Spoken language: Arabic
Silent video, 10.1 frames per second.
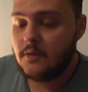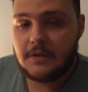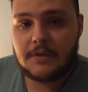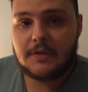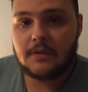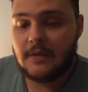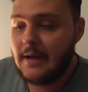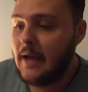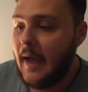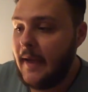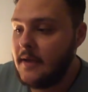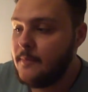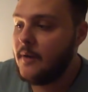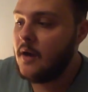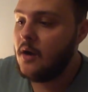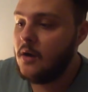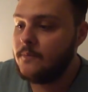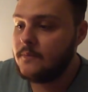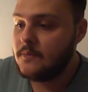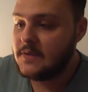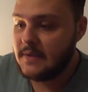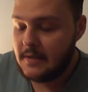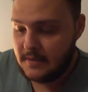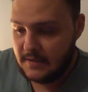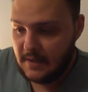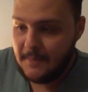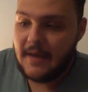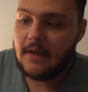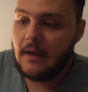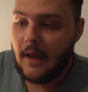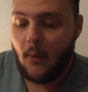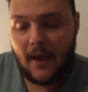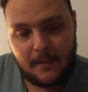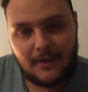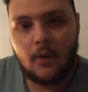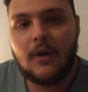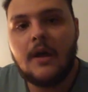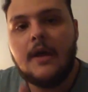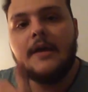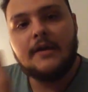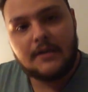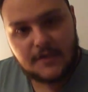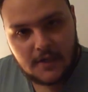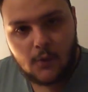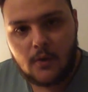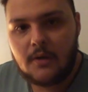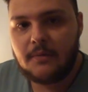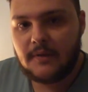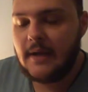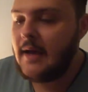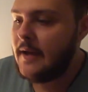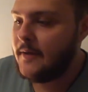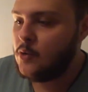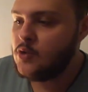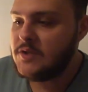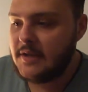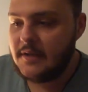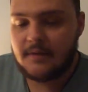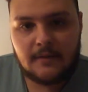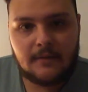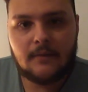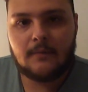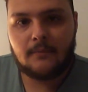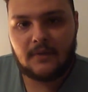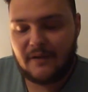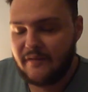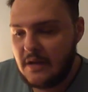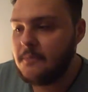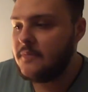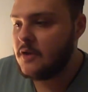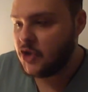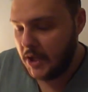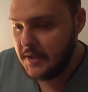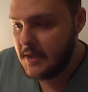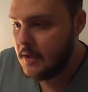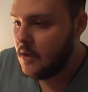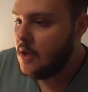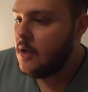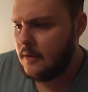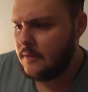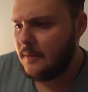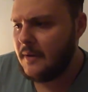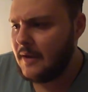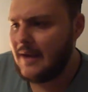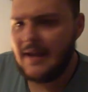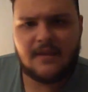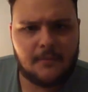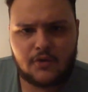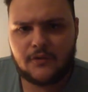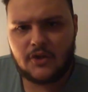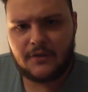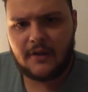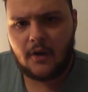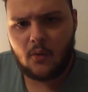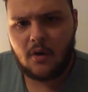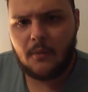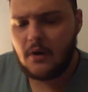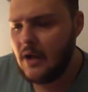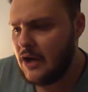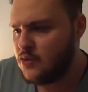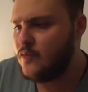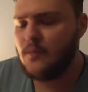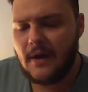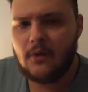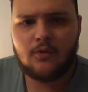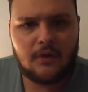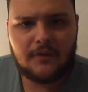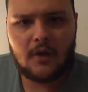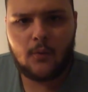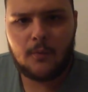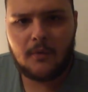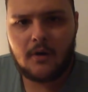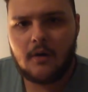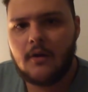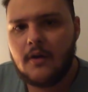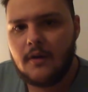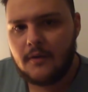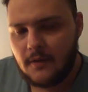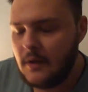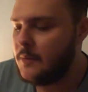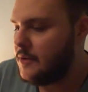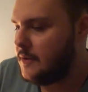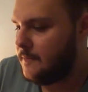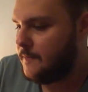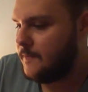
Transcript: تورنس ده هيبقى استكمال او هيبقى اللي هو السيكوال بتاع الجزء الجديد بتاع فيلم ذا آه، شاينينج طبعا كالعاده ما شفتش التريلر ولا مره هشوفه معاكم دلوقتي لاول مره يلا بينا